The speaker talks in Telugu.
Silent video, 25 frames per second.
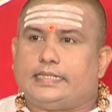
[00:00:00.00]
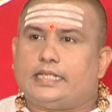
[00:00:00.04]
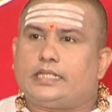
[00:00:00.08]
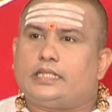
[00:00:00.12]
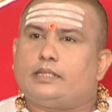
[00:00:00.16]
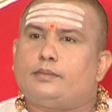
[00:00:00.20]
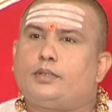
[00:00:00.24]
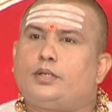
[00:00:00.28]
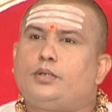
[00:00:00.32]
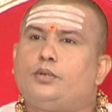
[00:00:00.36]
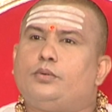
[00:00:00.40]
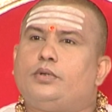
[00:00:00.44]

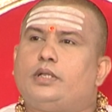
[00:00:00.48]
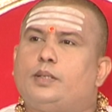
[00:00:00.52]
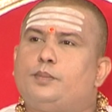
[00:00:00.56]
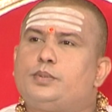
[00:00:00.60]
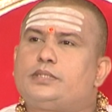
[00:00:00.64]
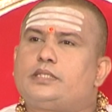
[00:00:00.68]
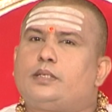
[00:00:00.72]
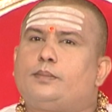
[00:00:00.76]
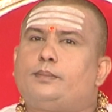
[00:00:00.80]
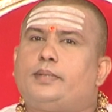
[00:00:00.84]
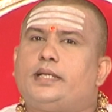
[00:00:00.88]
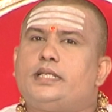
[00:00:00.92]
ఎంతవరకు నువ్వు డబ్బు
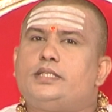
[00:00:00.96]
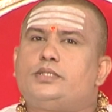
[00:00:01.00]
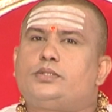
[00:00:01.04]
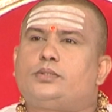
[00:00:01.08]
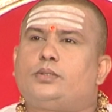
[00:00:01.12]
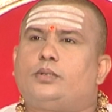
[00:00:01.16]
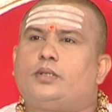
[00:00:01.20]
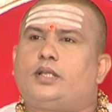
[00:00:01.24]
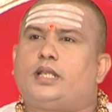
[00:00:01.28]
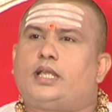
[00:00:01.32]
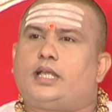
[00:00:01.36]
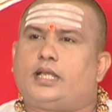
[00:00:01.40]

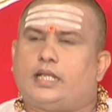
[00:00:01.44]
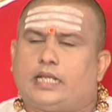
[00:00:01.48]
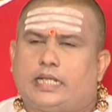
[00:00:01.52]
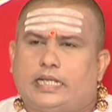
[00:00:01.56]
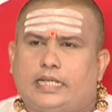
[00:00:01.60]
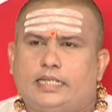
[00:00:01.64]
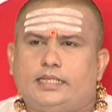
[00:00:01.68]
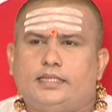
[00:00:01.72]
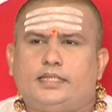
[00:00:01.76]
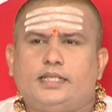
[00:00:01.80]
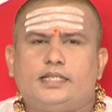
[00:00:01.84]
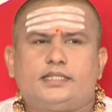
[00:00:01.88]
సంపాదించుకోవాలా
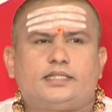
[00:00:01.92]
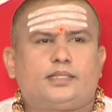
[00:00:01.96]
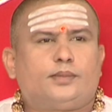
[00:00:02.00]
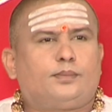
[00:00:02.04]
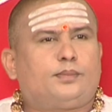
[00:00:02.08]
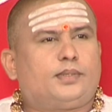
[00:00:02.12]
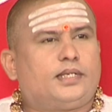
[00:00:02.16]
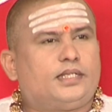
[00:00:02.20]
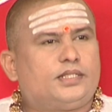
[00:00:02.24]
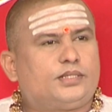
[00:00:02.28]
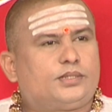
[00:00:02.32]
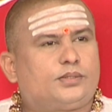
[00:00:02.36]
అంతే
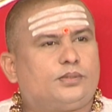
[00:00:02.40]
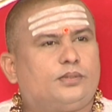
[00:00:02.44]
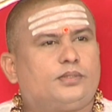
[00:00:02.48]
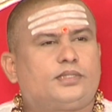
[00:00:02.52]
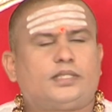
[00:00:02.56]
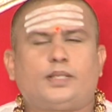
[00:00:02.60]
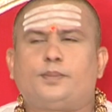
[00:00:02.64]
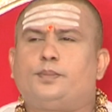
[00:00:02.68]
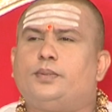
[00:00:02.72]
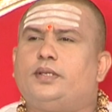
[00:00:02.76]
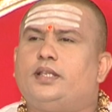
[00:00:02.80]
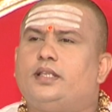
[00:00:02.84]
సంపాదించుకో
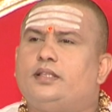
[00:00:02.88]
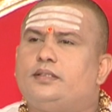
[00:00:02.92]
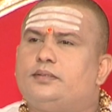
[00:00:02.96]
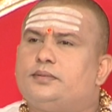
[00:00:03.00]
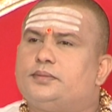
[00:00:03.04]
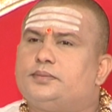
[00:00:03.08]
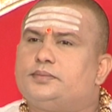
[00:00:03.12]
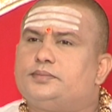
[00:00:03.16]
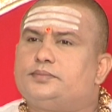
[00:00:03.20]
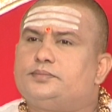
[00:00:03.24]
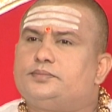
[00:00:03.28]
తప్పు లేదు